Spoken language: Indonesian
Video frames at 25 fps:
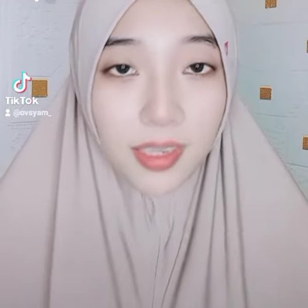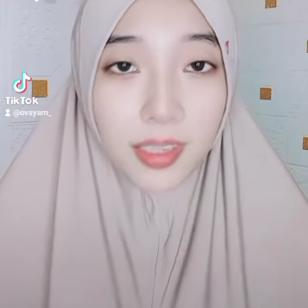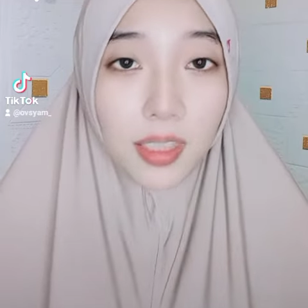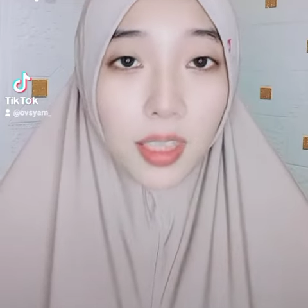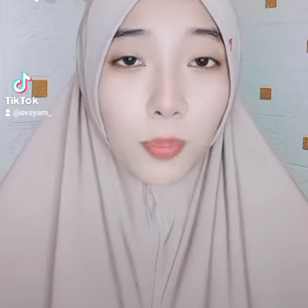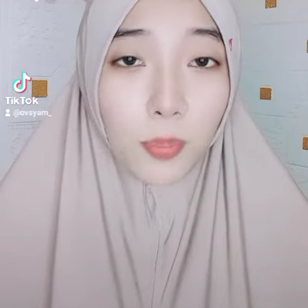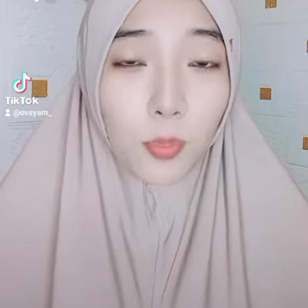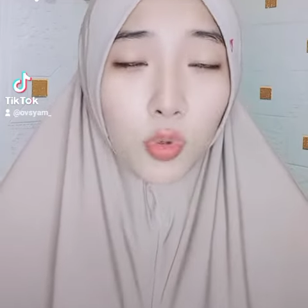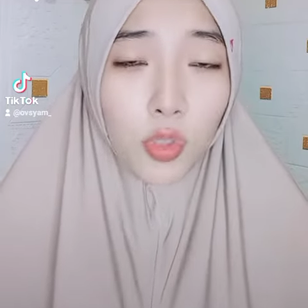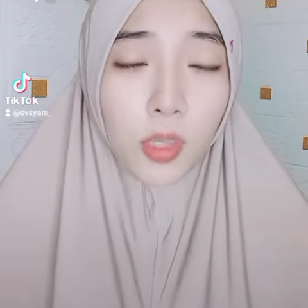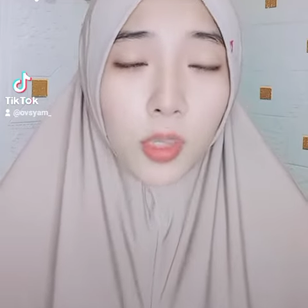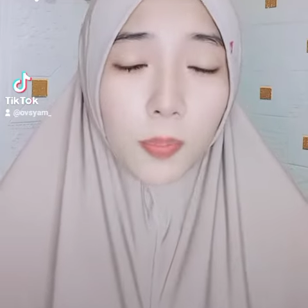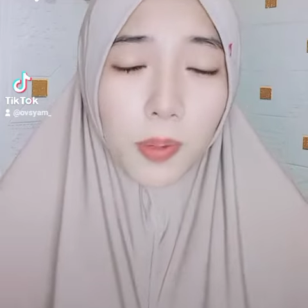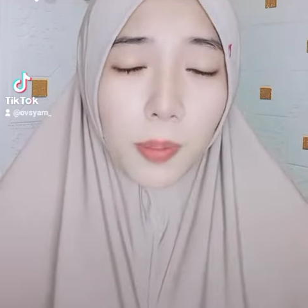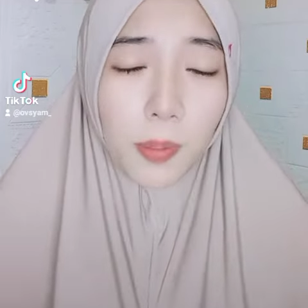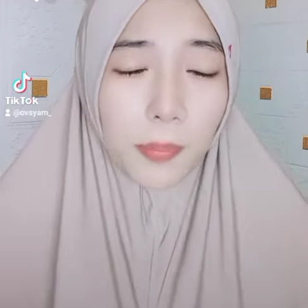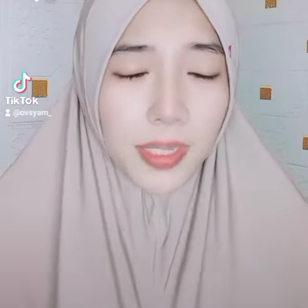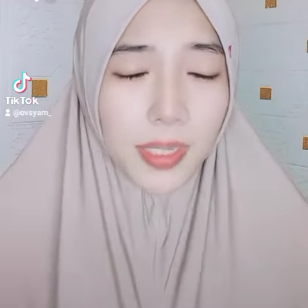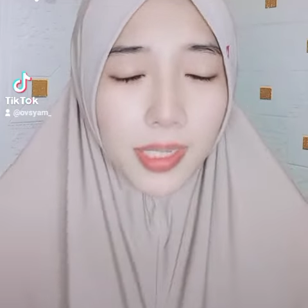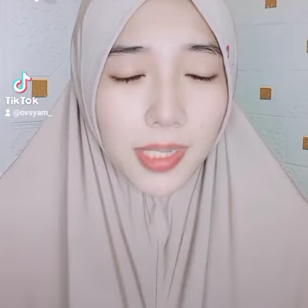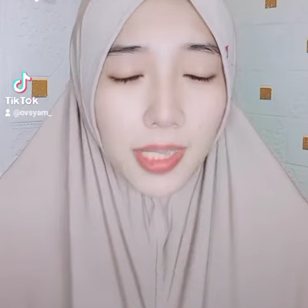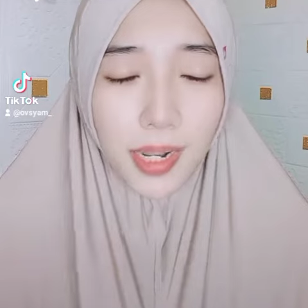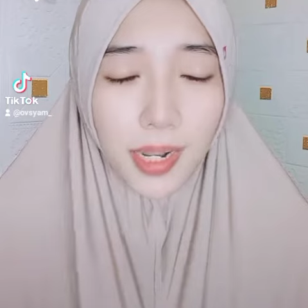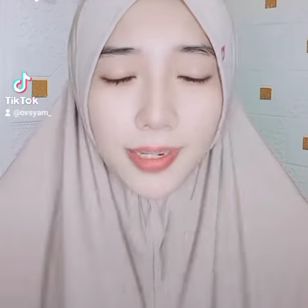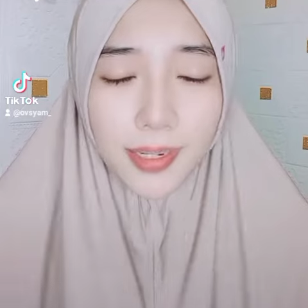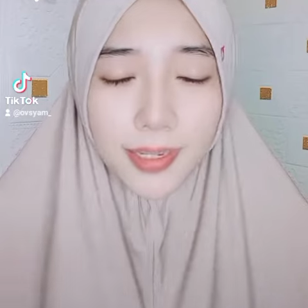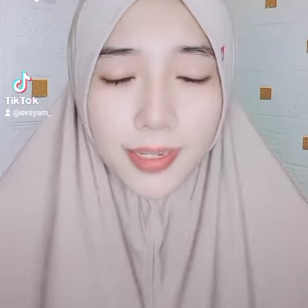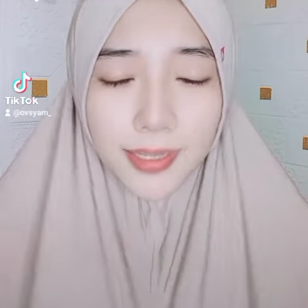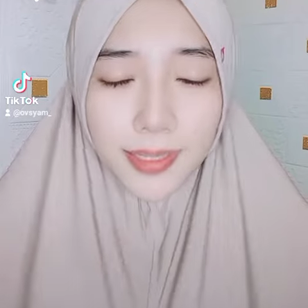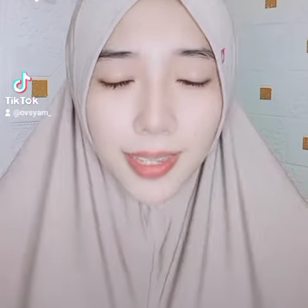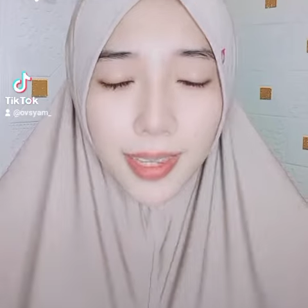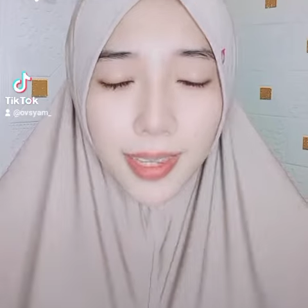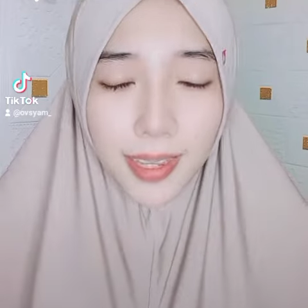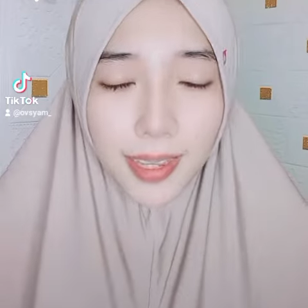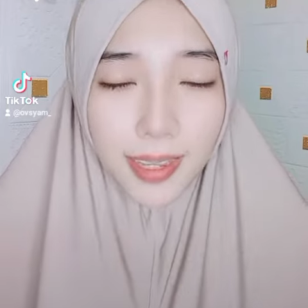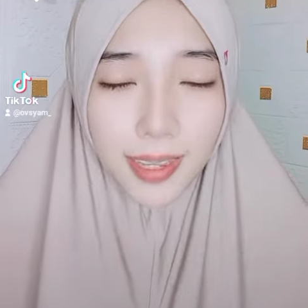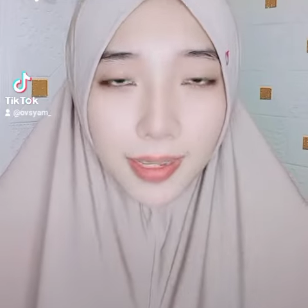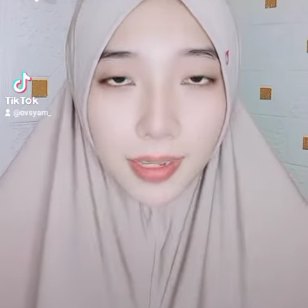Kita punya permasalahan yang
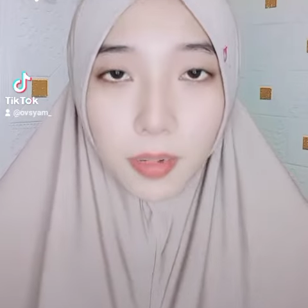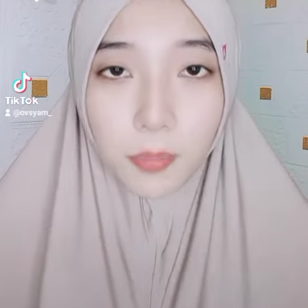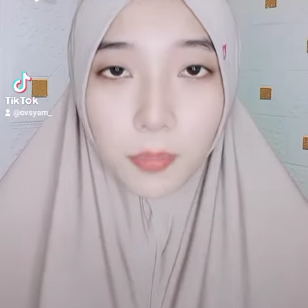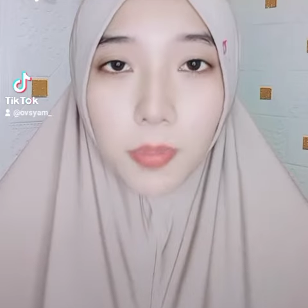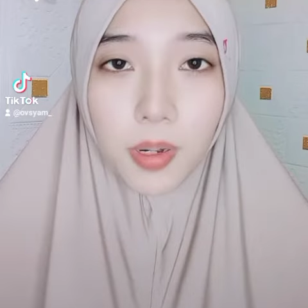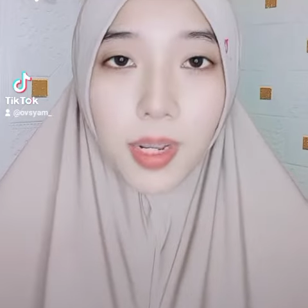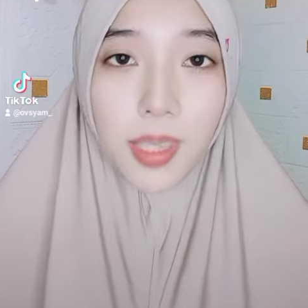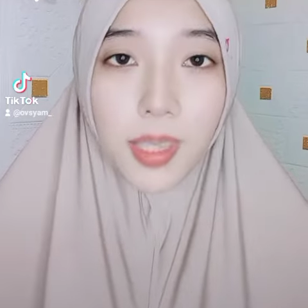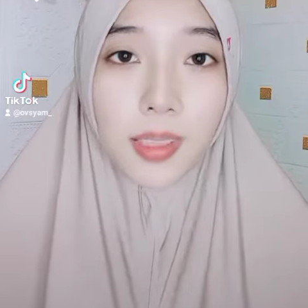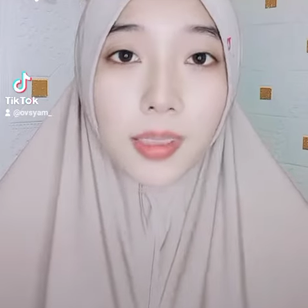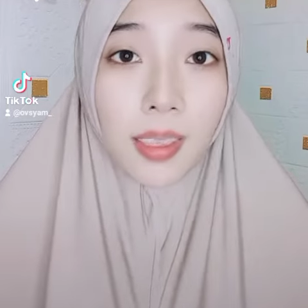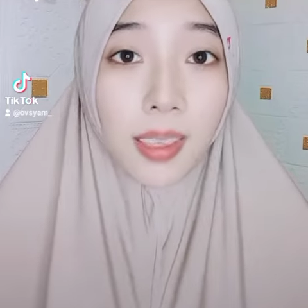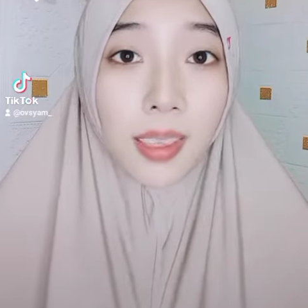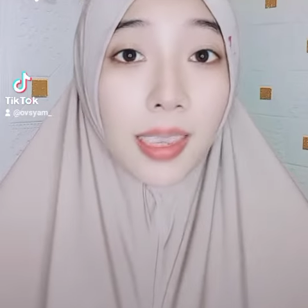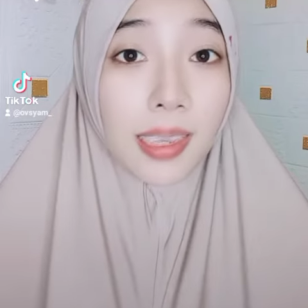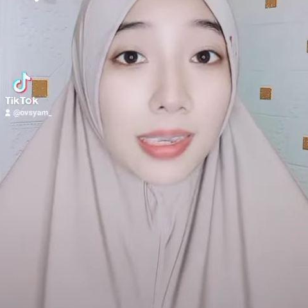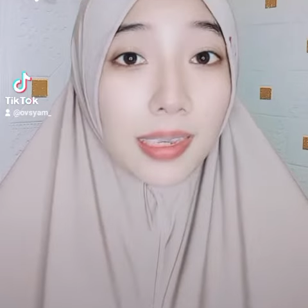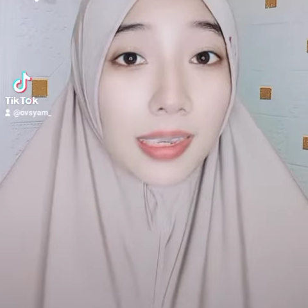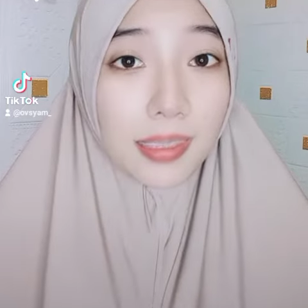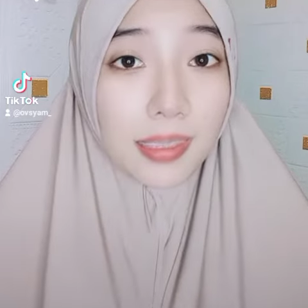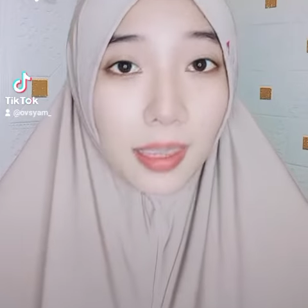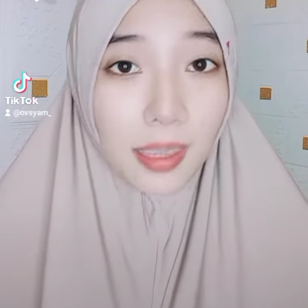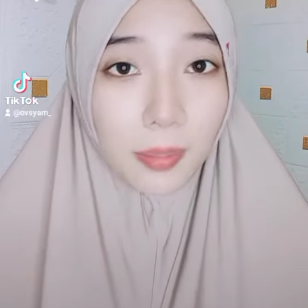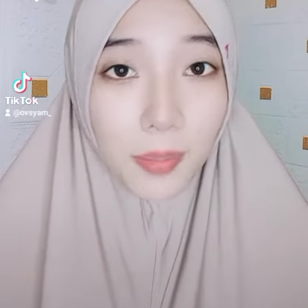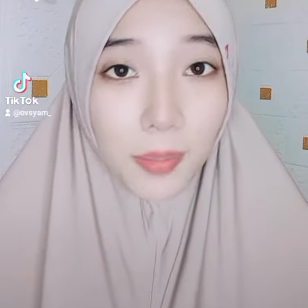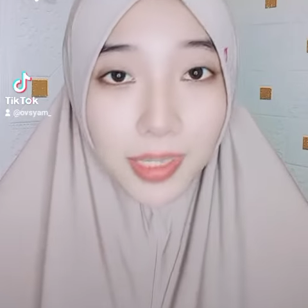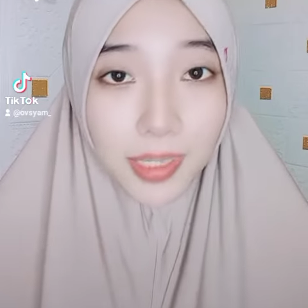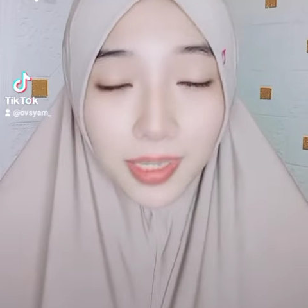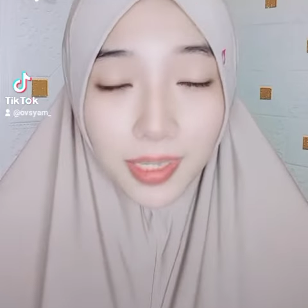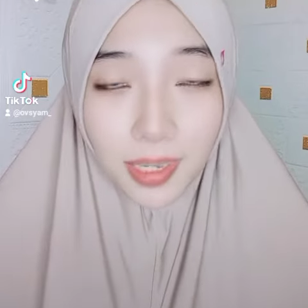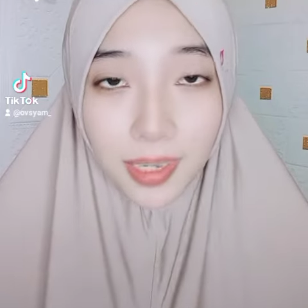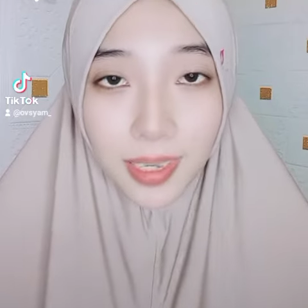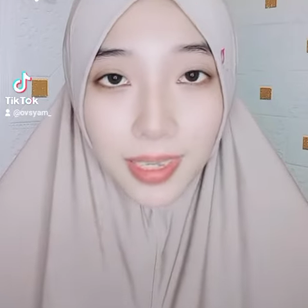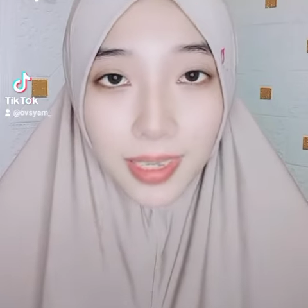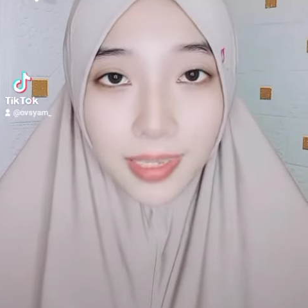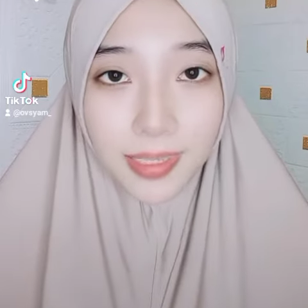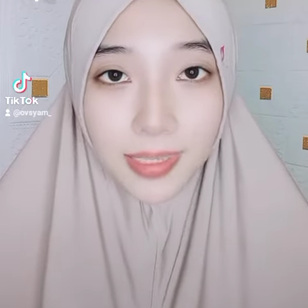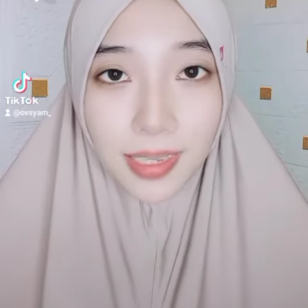sangat berat, kita
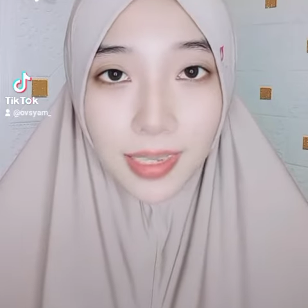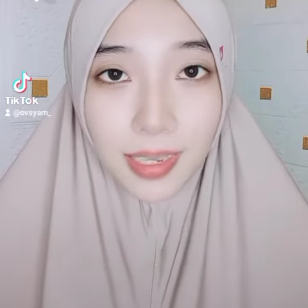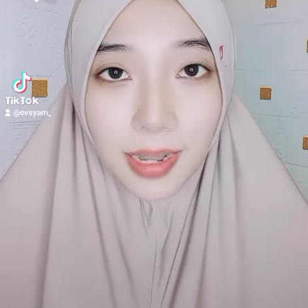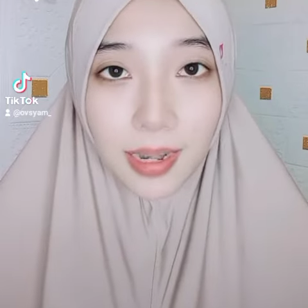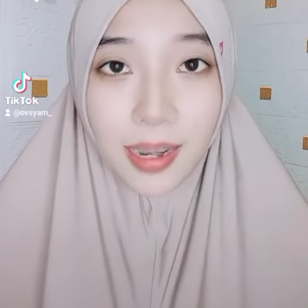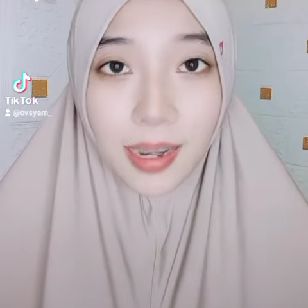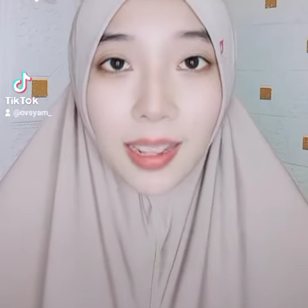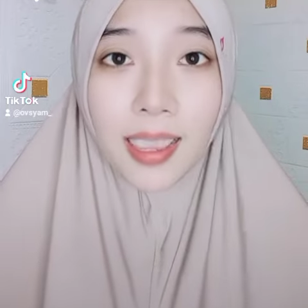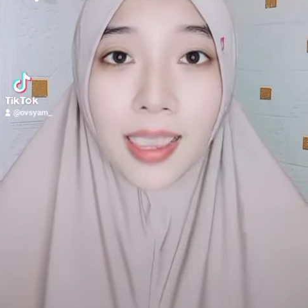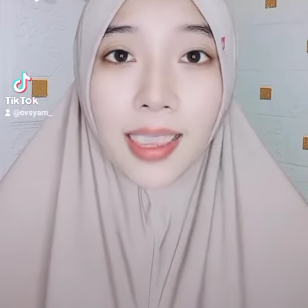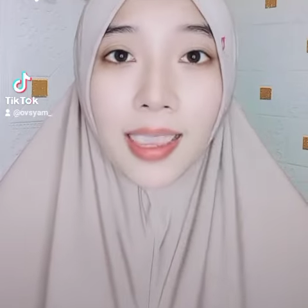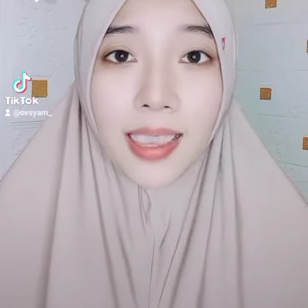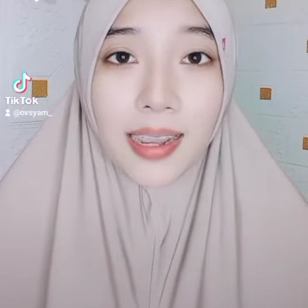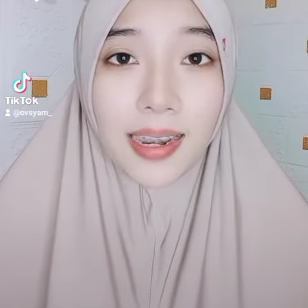baca Yasin.